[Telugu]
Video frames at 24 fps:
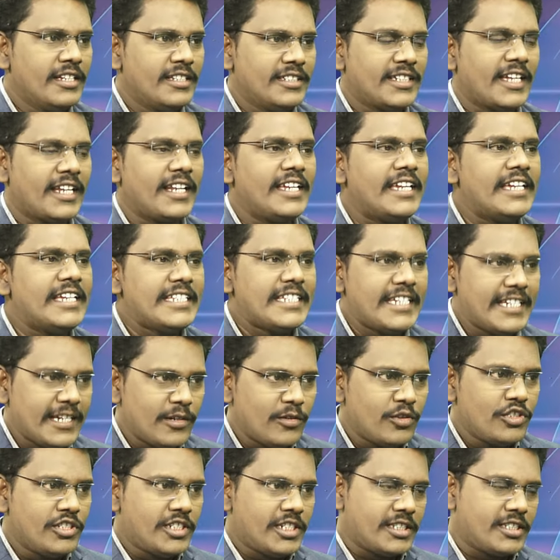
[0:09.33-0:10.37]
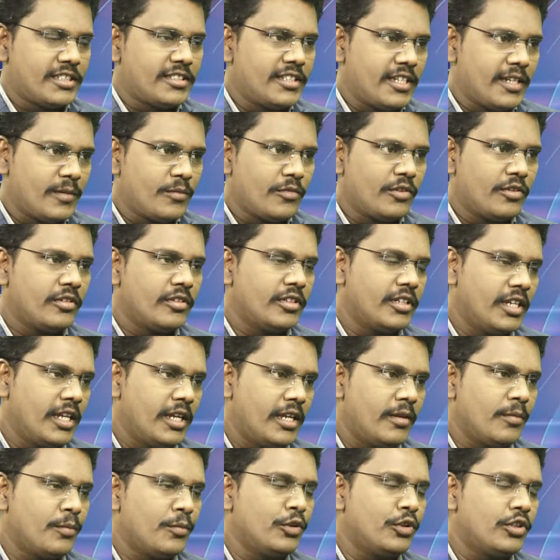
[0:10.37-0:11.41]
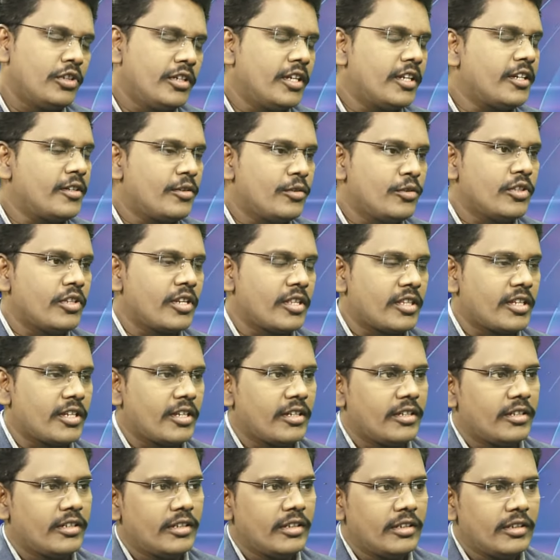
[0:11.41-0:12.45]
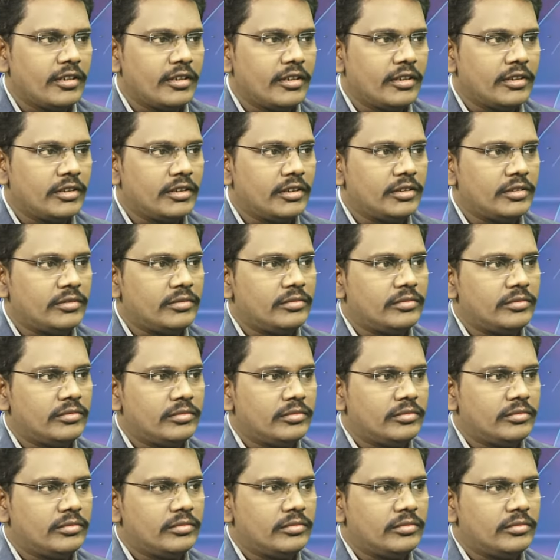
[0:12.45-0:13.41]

చాలా ఈజీగా వచ్చేస్తుందేమో ఈ పొత్తు కనుక కుదిరితే టెన్షన్ అయితే ఖచ్చితంగా